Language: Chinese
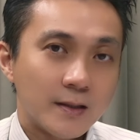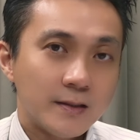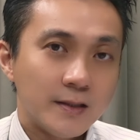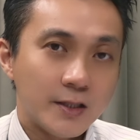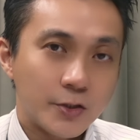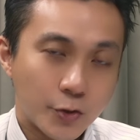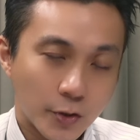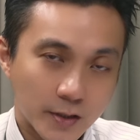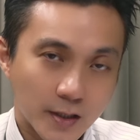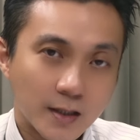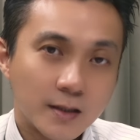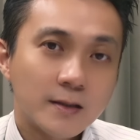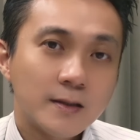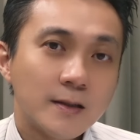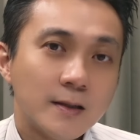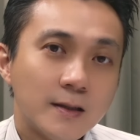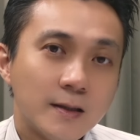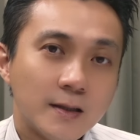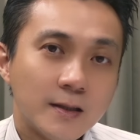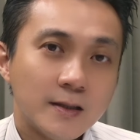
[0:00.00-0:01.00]
你觉得
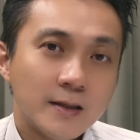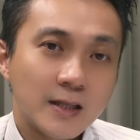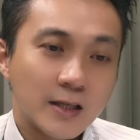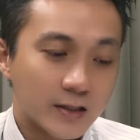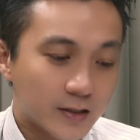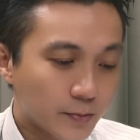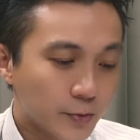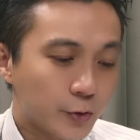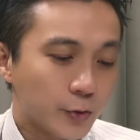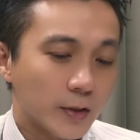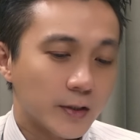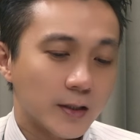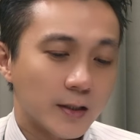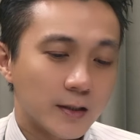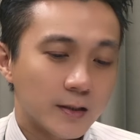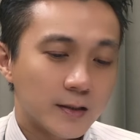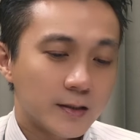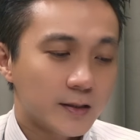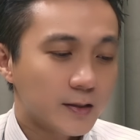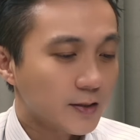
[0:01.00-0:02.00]
你是不是觉
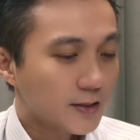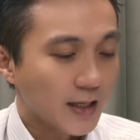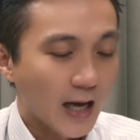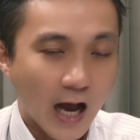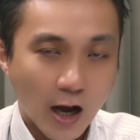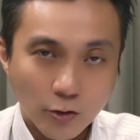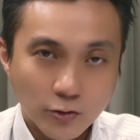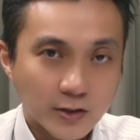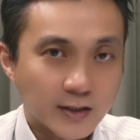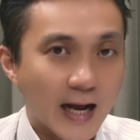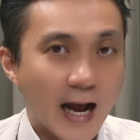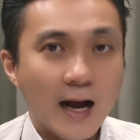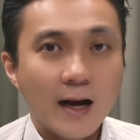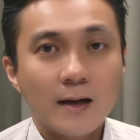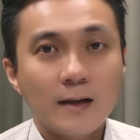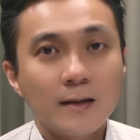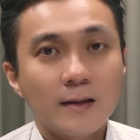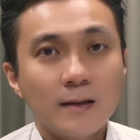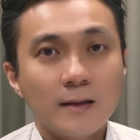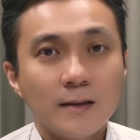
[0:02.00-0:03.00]
得自己好傻，
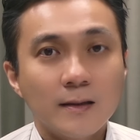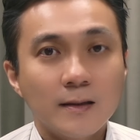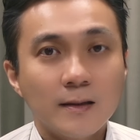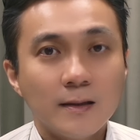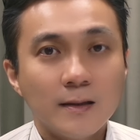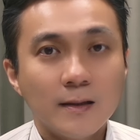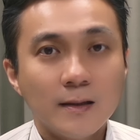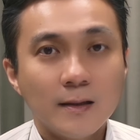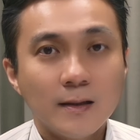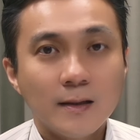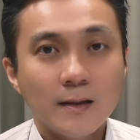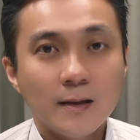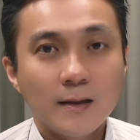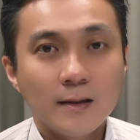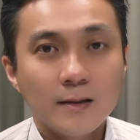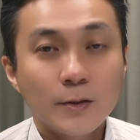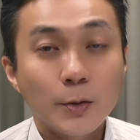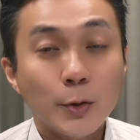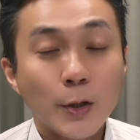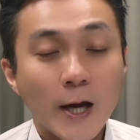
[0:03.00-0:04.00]

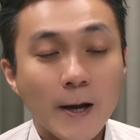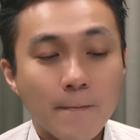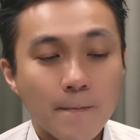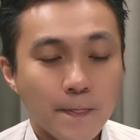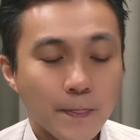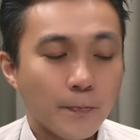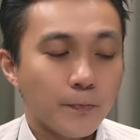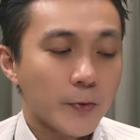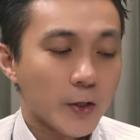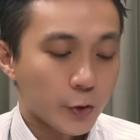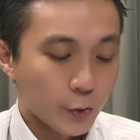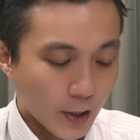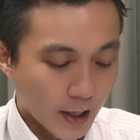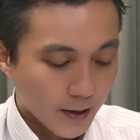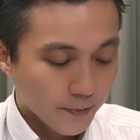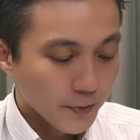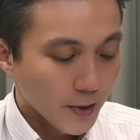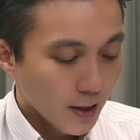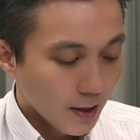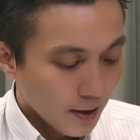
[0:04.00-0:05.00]
对不对？所
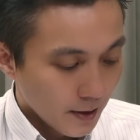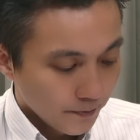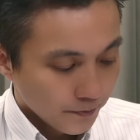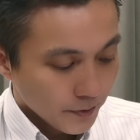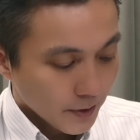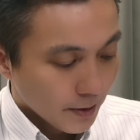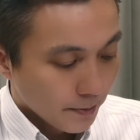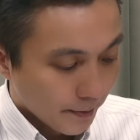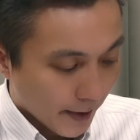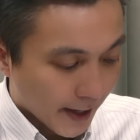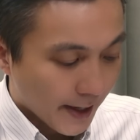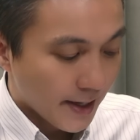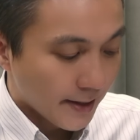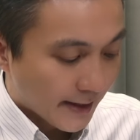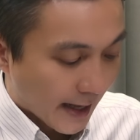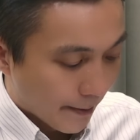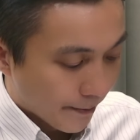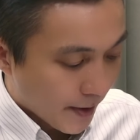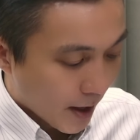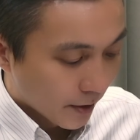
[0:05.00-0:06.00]
以每一
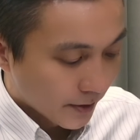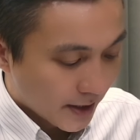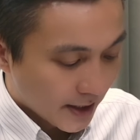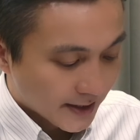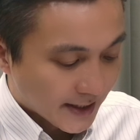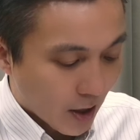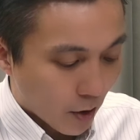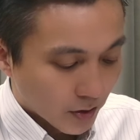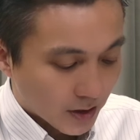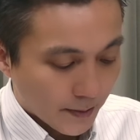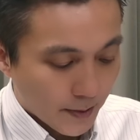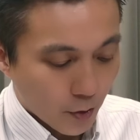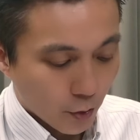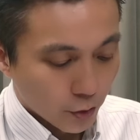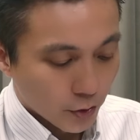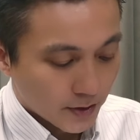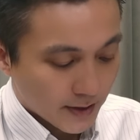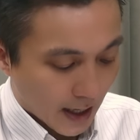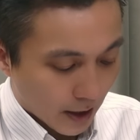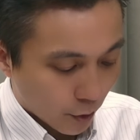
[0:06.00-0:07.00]
档标的在我这边我
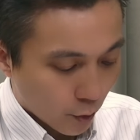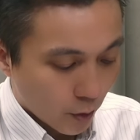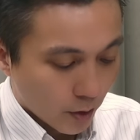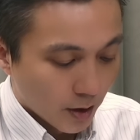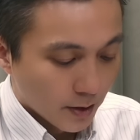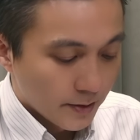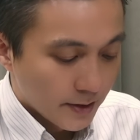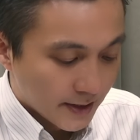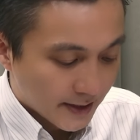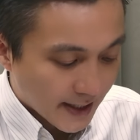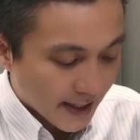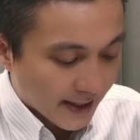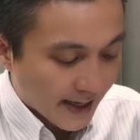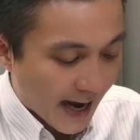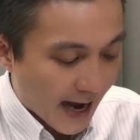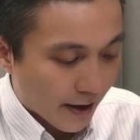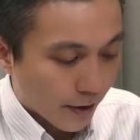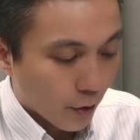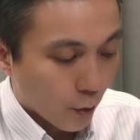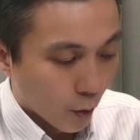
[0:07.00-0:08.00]
都讲过了，你先
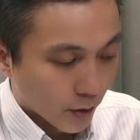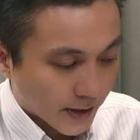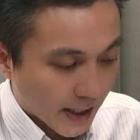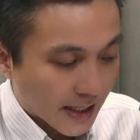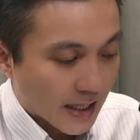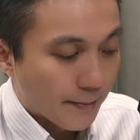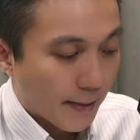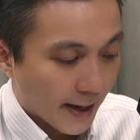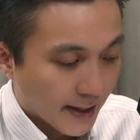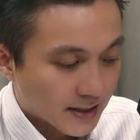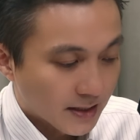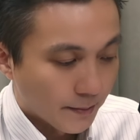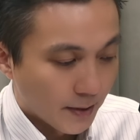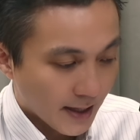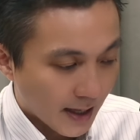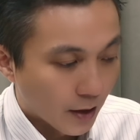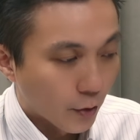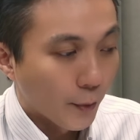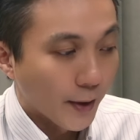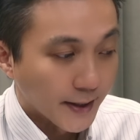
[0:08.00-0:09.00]
看我带你买了什么
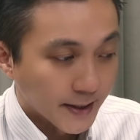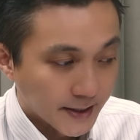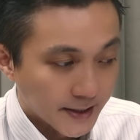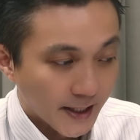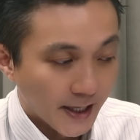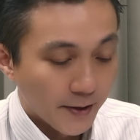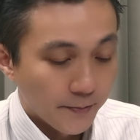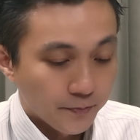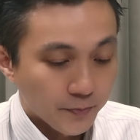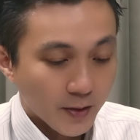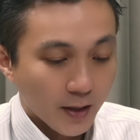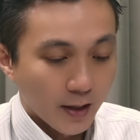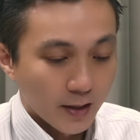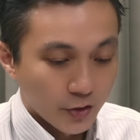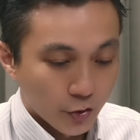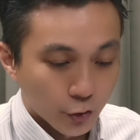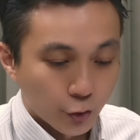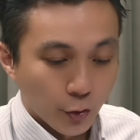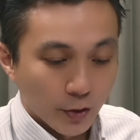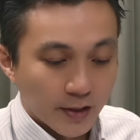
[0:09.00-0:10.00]
样的位阶，
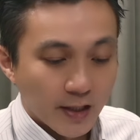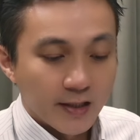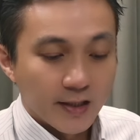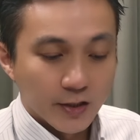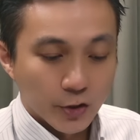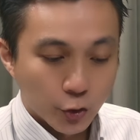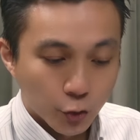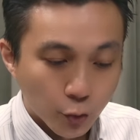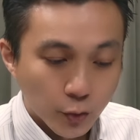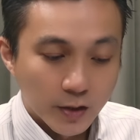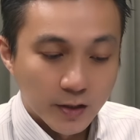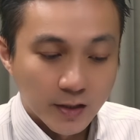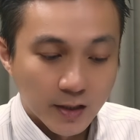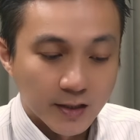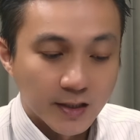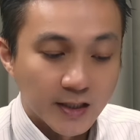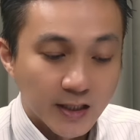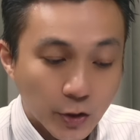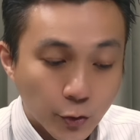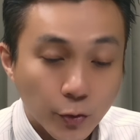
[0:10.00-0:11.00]
就决定你的输赢的
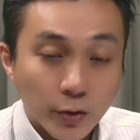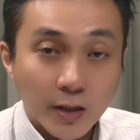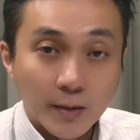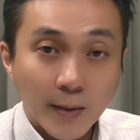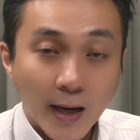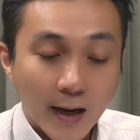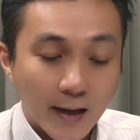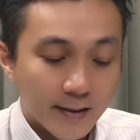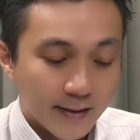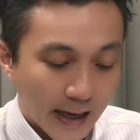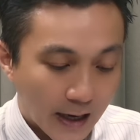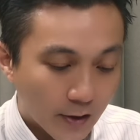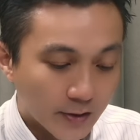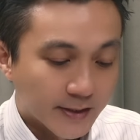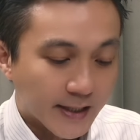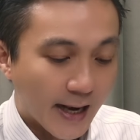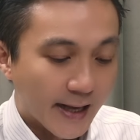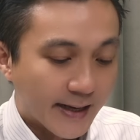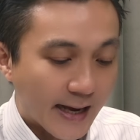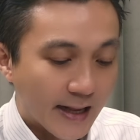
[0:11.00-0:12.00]
几率了嘛，然后
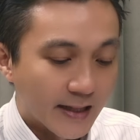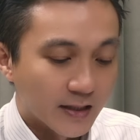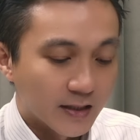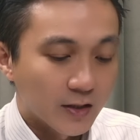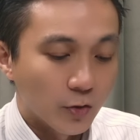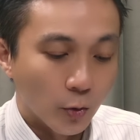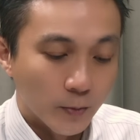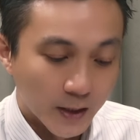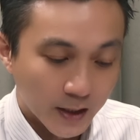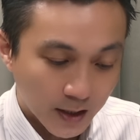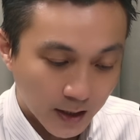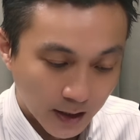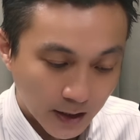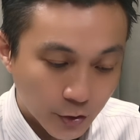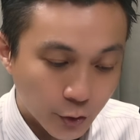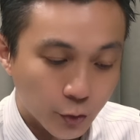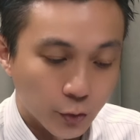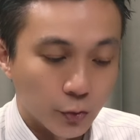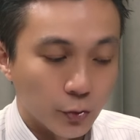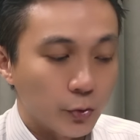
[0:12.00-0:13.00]
再来看我们的格
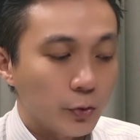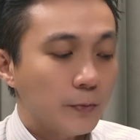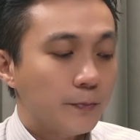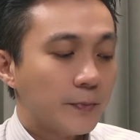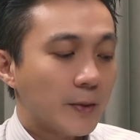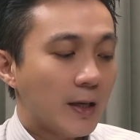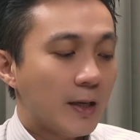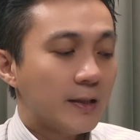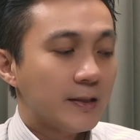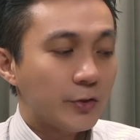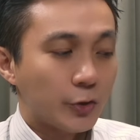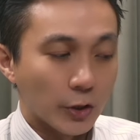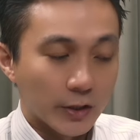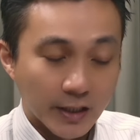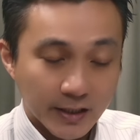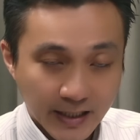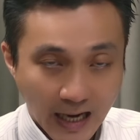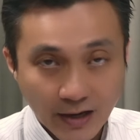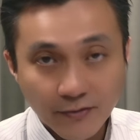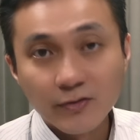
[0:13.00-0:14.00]
局，决
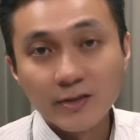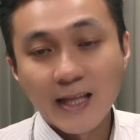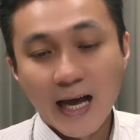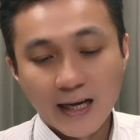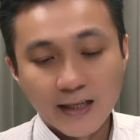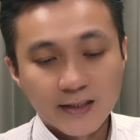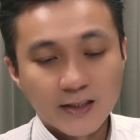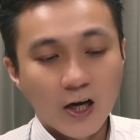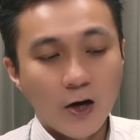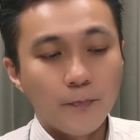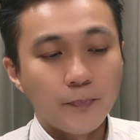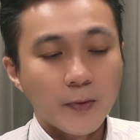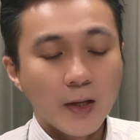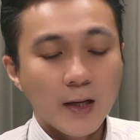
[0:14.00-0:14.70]
定财富大小。